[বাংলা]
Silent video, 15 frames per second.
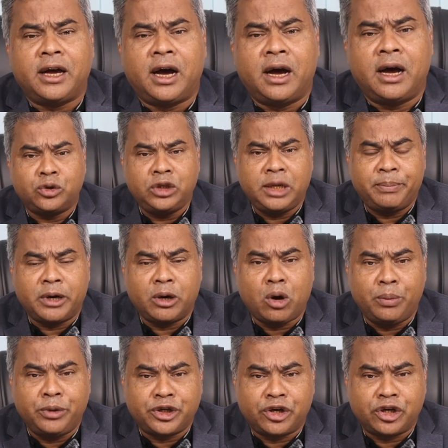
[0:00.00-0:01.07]
যদি আপনারা
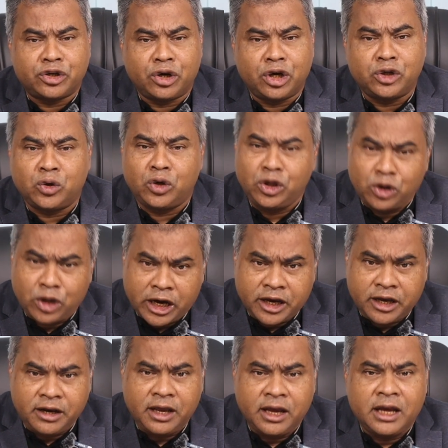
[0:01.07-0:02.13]
গবেষণার সঙ্গে জড়িত থাকেন
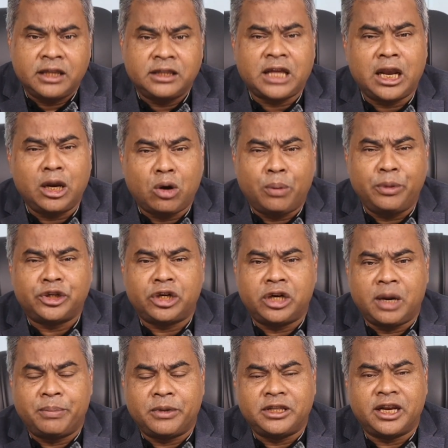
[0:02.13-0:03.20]
তাহলে গবেষণা
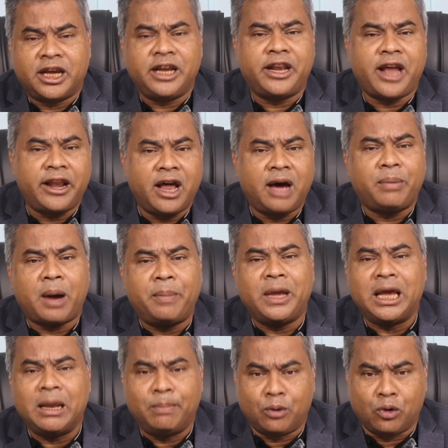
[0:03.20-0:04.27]
আপনাদেরকে নানাভাবে
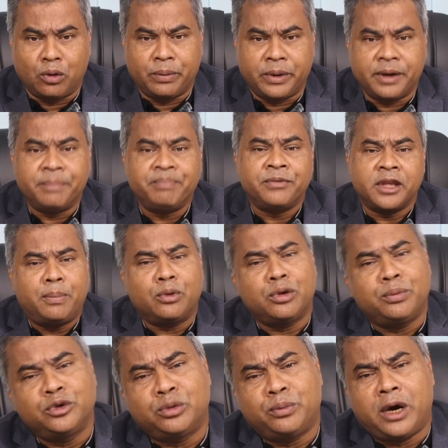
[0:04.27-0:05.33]
হেল্প করবে
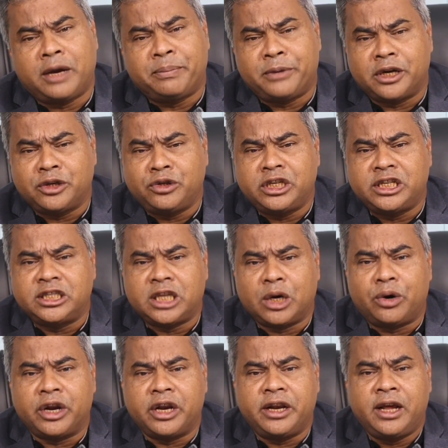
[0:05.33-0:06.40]
প্রথমত আপনারা যদি চিন্তা
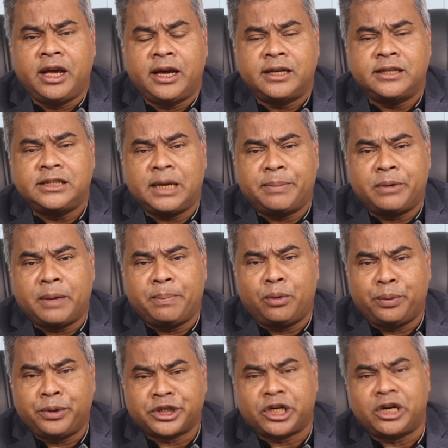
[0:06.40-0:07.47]
করেন যে আপনারা
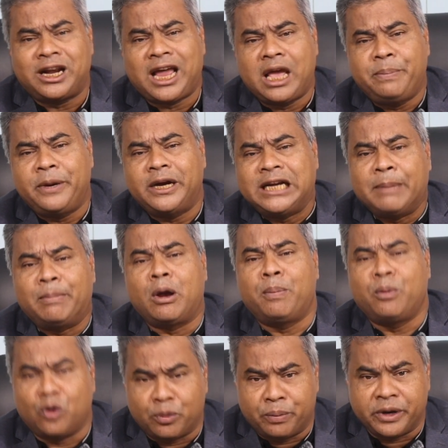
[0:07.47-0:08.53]
প্রফেশনাল লাইফ ডেভেলপ
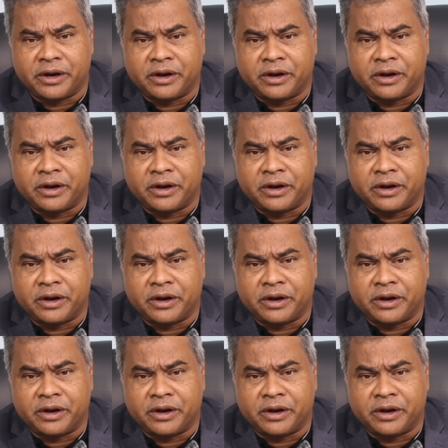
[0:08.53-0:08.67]
করবেন